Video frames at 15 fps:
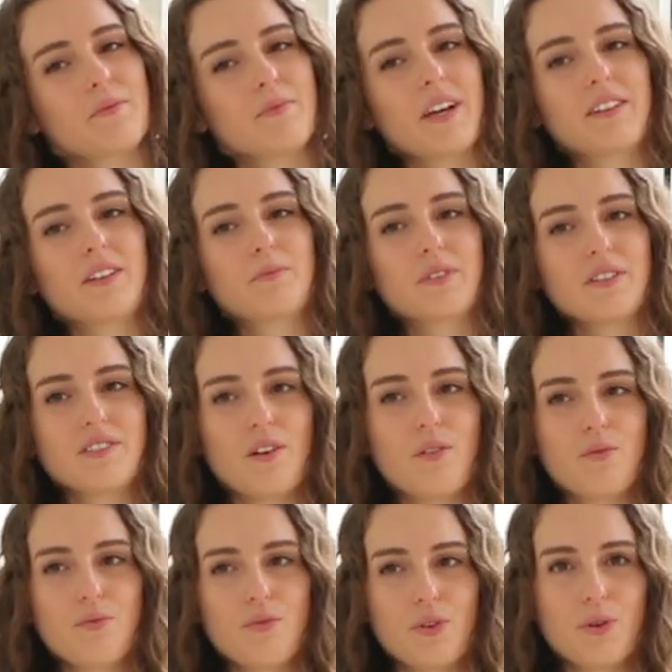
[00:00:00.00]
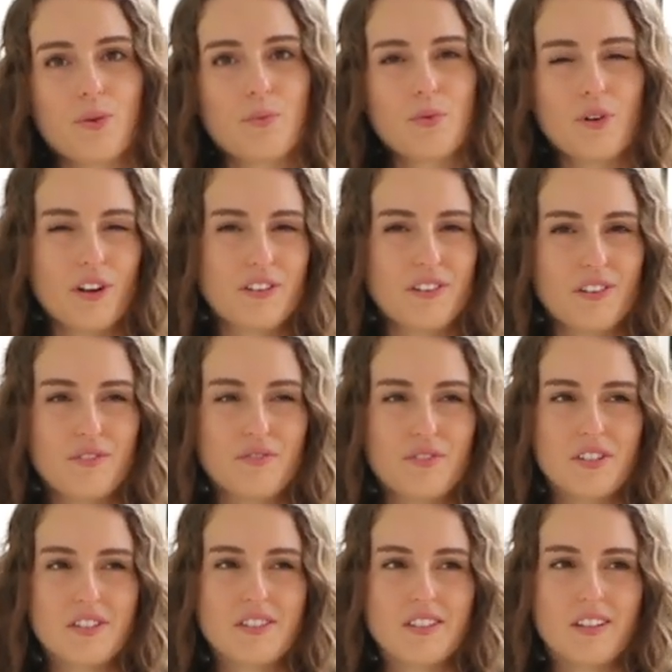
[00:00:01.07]
na minha adaptação foi um bocado
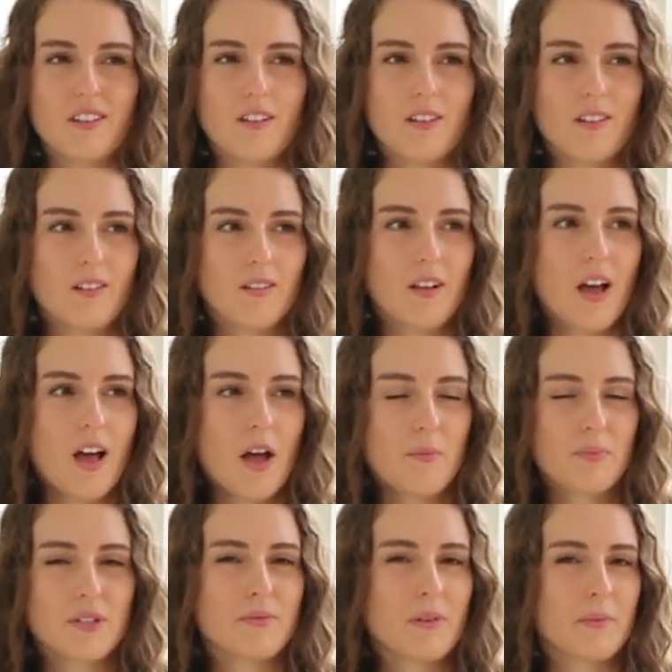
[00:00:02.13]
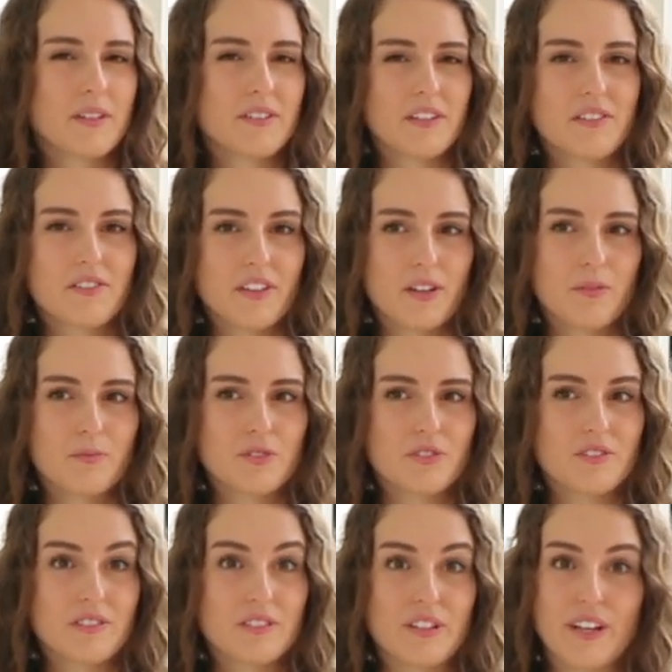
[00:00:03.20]
difícil, principalmente em termos
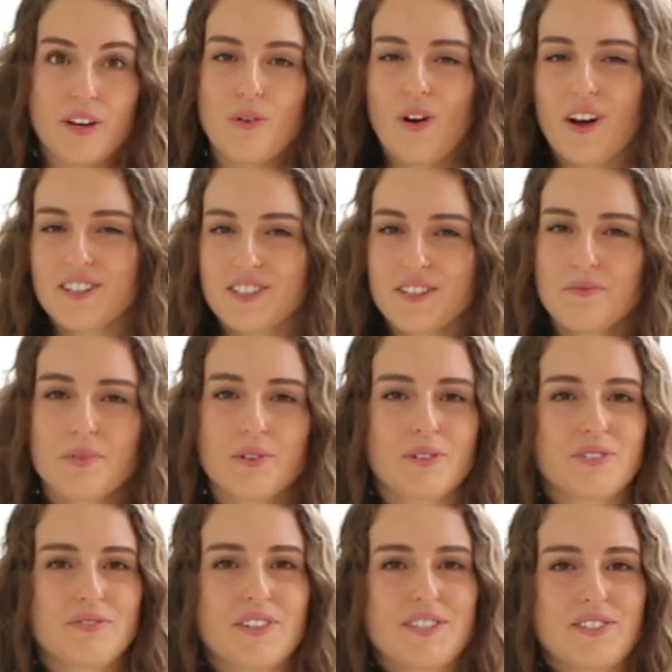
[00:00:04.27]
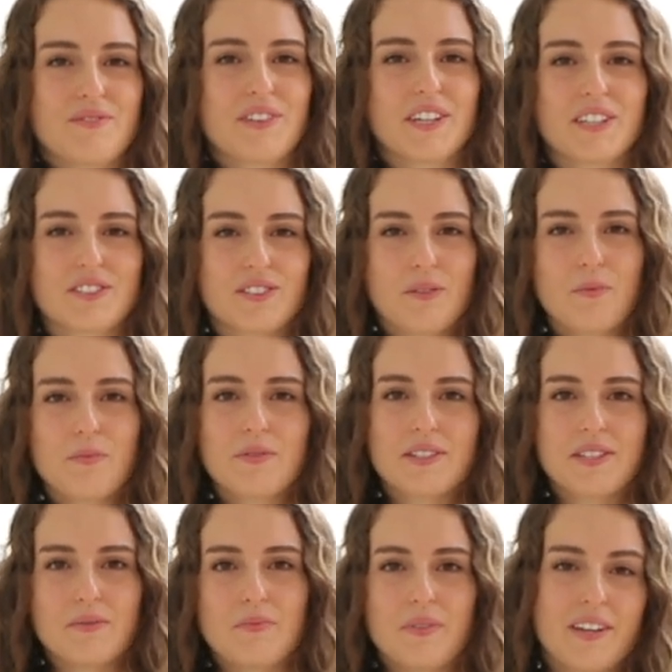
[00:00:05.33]
de linguagem, porque os meus amigos não me
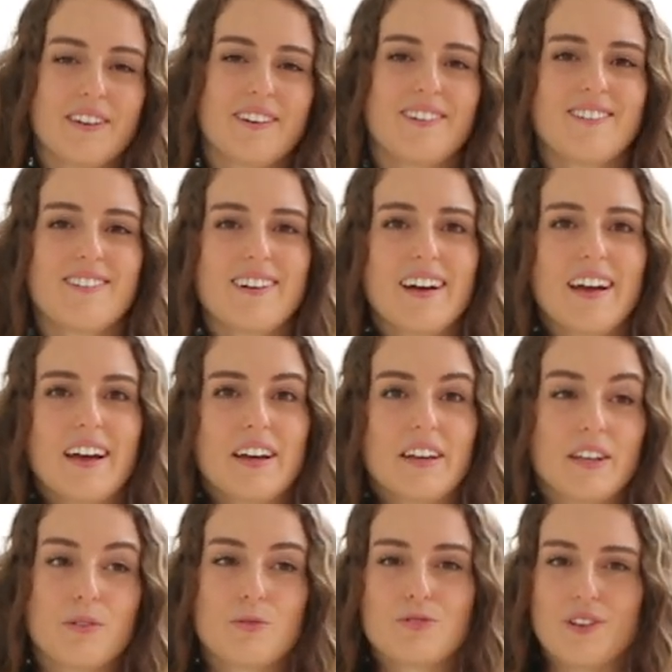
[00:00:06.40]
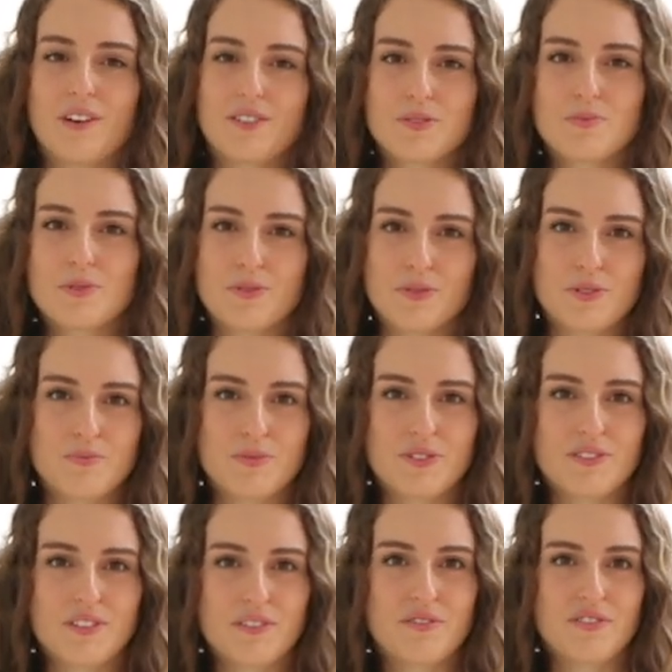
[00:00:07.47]
percebiam e eu usava expressões
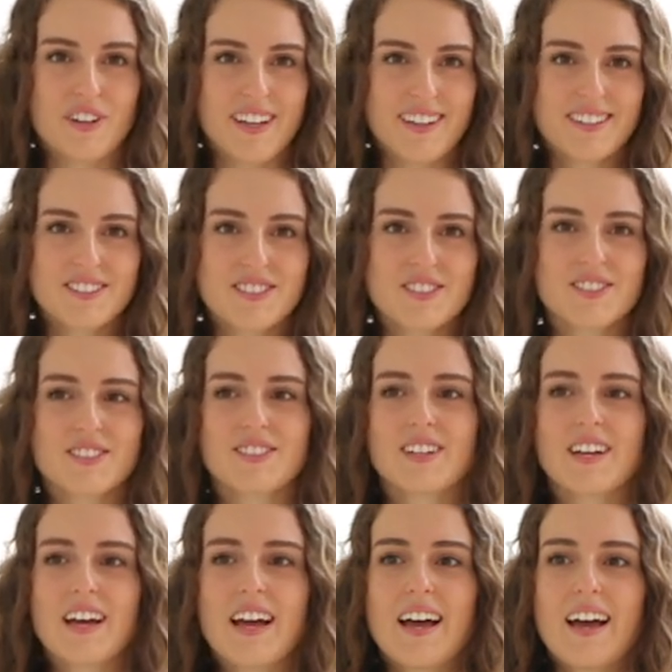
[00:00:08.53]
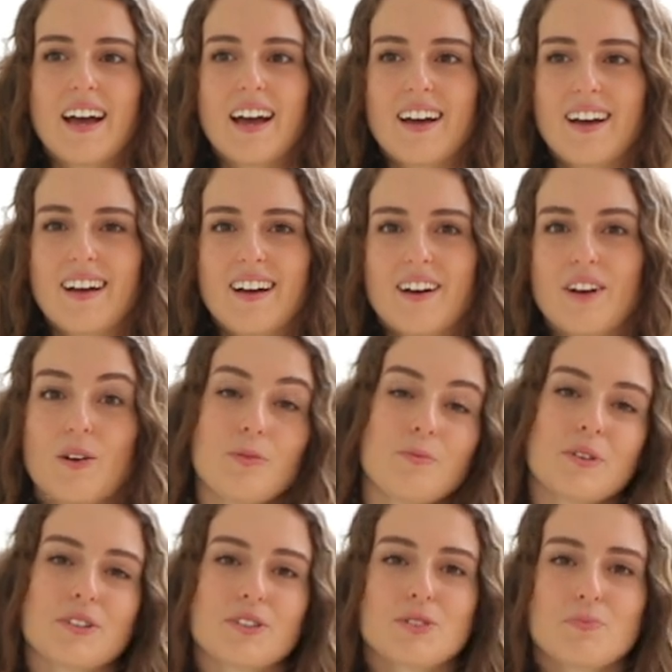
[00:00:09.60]
muito diferentes. Ah,
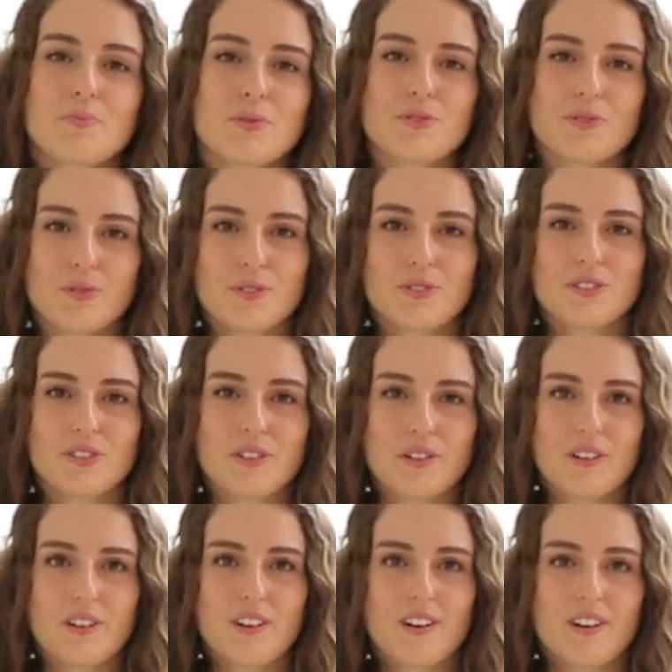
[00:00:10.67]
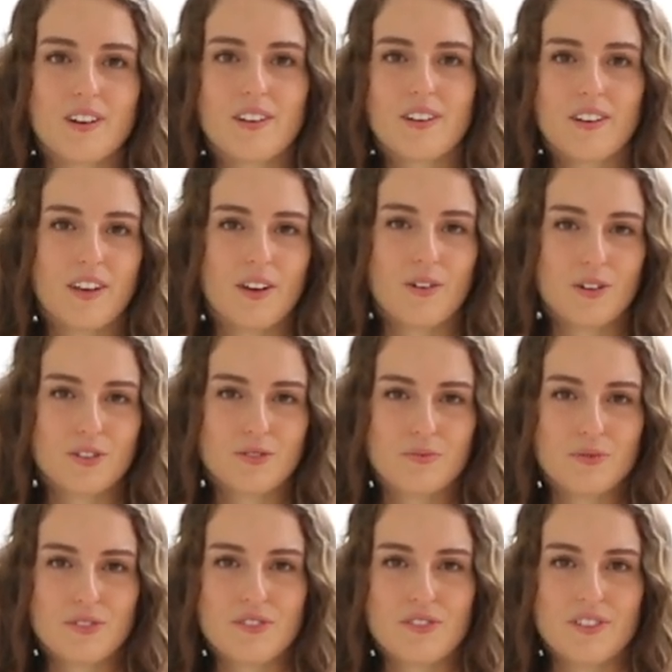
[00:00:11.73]
uma das expressões que, que eu gosto
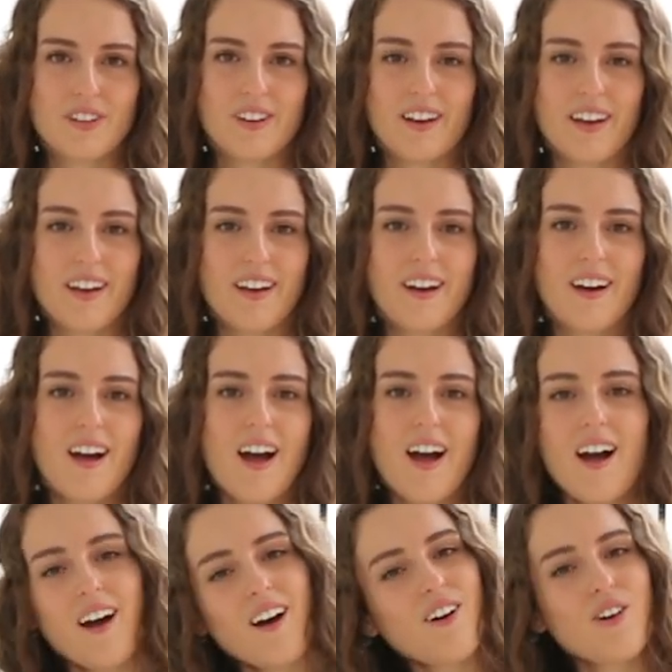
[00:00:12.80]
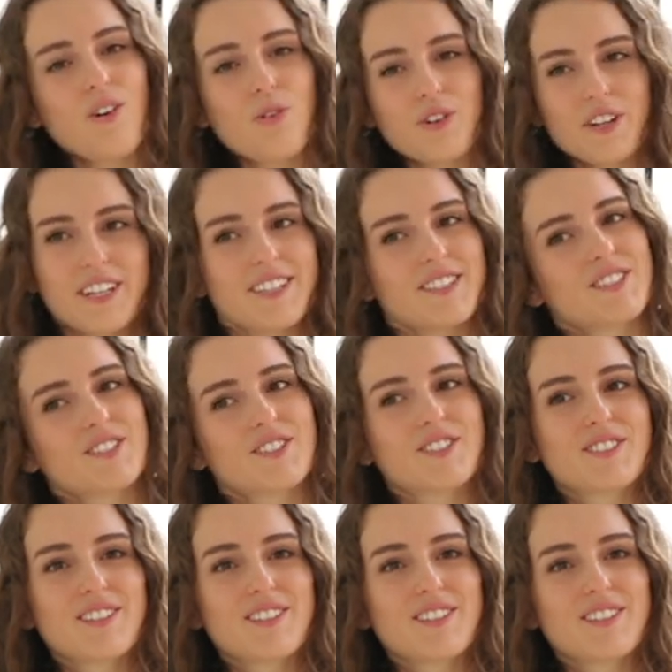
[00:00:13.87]
muito de dizer é «Oh, coriscos!»